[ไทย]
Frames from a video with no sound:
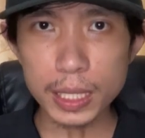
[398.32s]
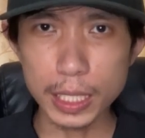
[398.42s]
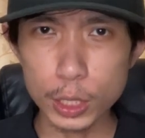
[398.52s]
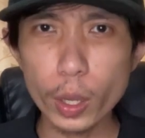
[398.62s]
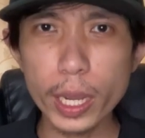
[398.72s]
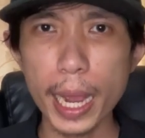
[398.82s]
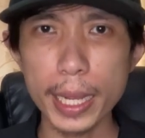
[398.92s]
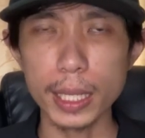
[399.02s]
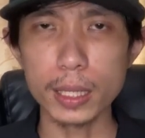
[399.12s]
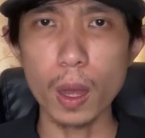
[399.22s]
จะช่วยใคร
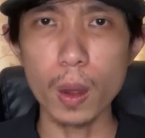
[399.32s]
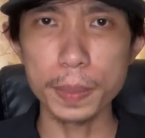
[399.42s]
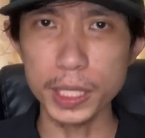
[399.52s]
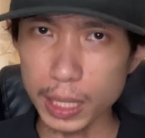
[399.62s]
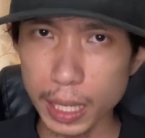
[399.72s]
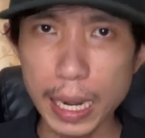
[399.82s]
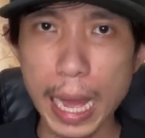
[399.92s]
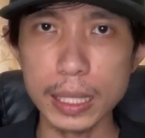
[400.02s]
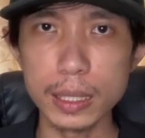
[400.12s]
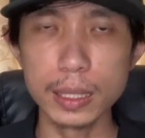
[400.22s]
เนี่ยต้องพิจารณา
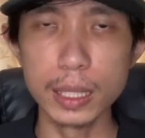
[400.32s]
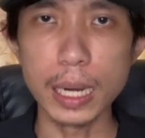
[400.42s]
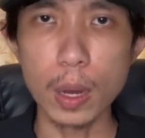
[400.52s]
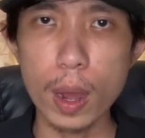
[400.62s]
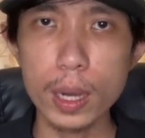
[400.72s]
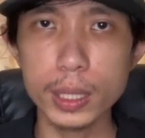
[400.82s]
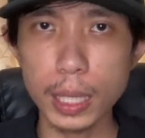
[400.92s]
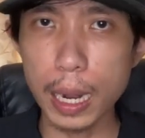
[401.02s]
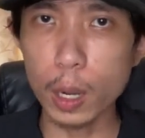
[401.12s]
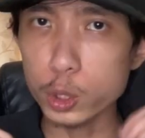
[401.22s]
นิดนึงนะว่า
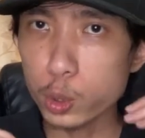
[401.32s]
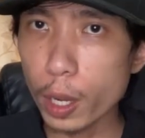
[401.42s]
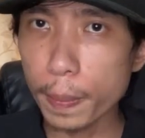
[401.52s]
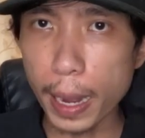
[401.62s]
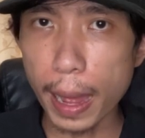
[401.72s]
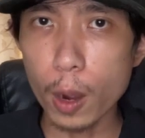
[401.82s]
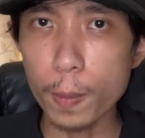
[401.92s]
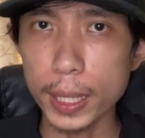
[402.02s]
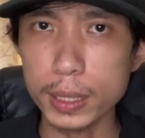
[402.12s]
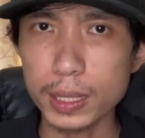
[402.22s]
ถ้าเราช่วยไปแล้ว
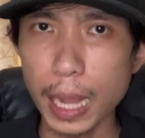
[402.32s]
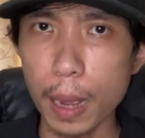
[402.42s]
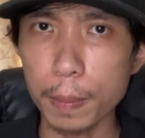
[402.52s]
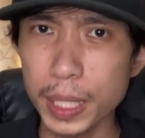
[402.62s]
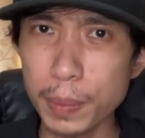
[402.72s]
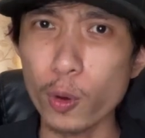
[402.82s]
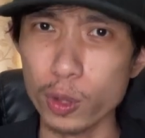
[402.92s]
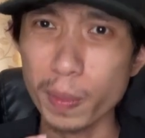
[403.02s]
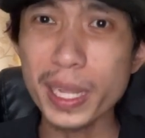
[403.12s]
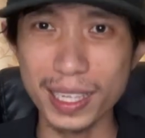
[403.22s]
มันจะมีผล
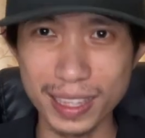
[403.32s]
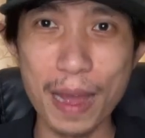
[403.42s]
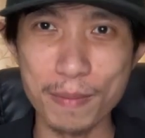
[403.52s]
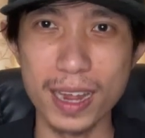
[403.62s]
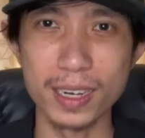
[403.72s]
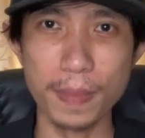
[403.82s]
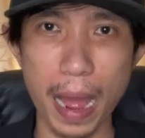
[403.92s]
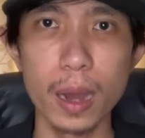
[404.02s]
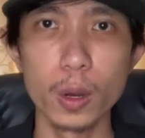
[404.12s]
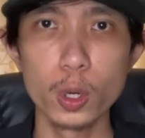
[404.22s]
ไม่ดีตามมาหรือเป
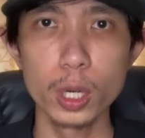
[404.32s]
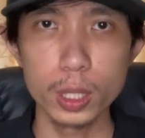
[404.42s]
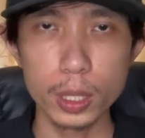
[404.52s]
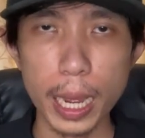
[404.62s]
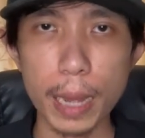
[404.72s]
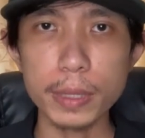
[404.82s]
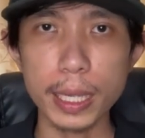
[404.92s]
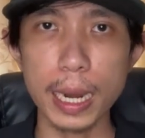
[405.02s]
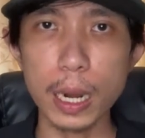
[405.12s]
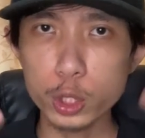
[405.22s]
ล่า นะครับ แต่
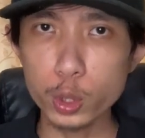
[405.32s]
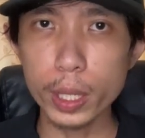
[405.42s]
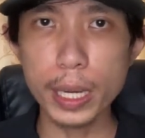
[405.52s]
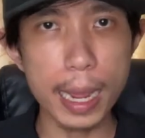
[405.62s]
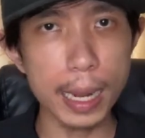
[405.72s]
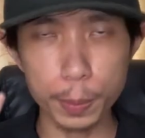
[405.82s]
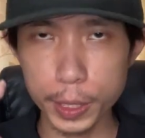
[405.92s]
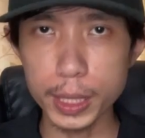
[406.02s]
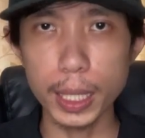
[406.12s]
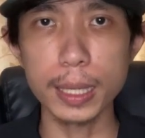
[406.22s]
ถ้าเราช่วยได้เรา
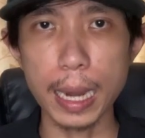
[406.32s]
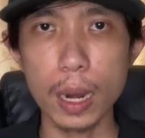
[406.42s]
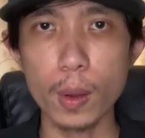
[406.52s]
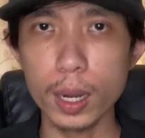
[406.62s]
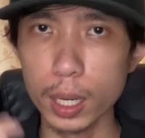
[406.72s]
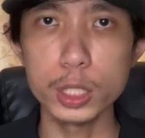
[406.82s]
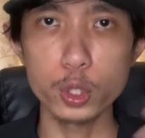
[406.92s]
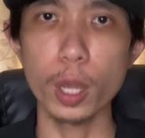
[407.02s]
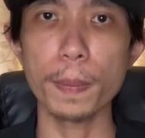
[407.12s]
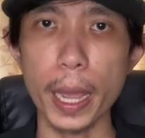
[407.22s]
พิจารณาแล้วว่าเออ
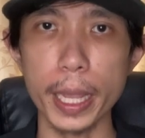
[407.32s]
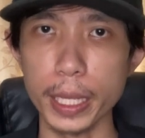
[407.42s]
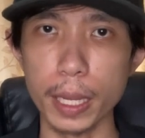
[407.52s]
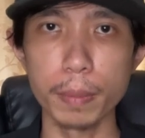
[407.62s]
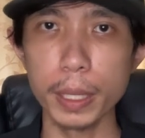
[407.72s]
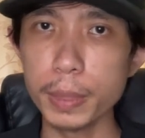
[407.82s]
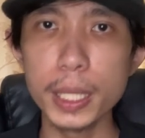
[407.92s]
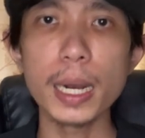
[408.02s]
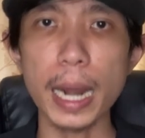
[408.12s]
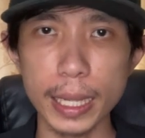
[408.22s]
ช่วยไปเนี่ยไม่มี
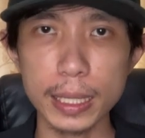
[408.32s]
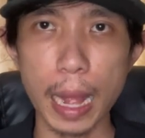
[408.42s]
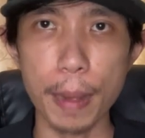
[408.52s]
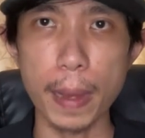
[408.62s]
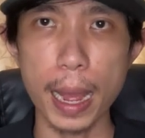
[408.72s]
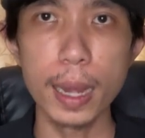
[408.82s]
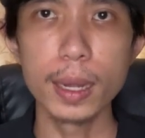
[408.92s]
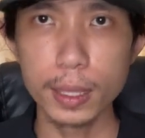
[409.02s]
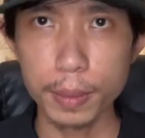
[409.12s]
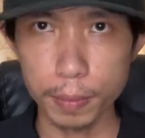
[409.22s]
เรื่องร้ายตามมา
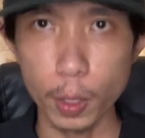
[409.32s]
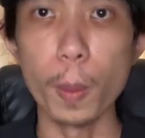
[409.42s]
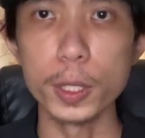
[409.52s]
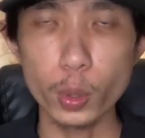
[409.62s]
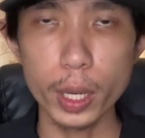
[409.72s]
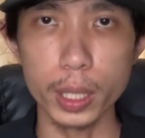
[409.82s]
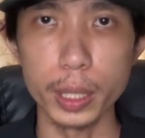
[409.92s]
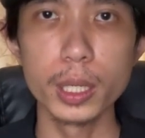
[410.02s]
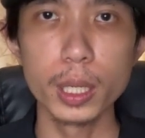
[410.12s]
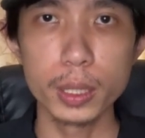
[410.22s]
ลงไปช่วยเล
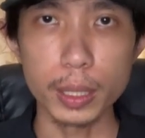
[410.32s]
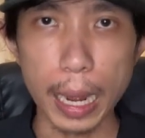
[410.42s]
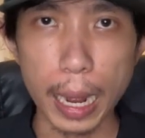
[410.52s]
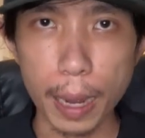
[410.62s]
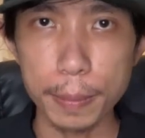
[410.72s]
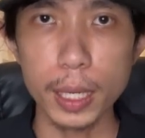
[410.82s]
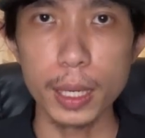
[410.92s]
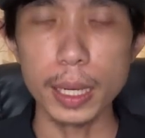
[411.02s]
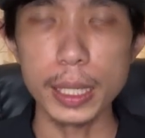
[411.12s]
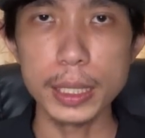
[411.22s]
ยนะครับ
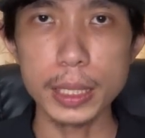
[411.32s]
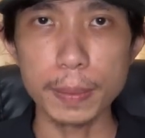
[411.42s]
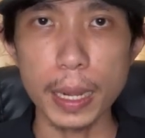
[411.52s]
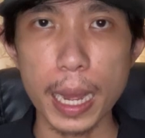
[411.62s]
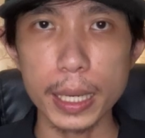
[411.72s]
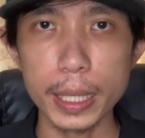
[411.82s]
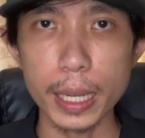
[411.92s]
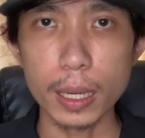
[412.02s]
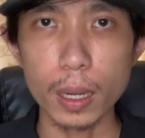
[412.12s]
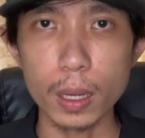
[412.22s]
และที่สำคัญเนี่
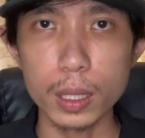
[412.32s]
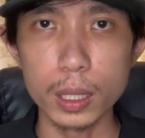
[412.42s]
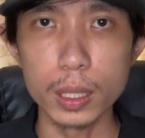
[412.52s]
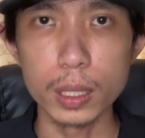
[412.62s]
ยก็คือ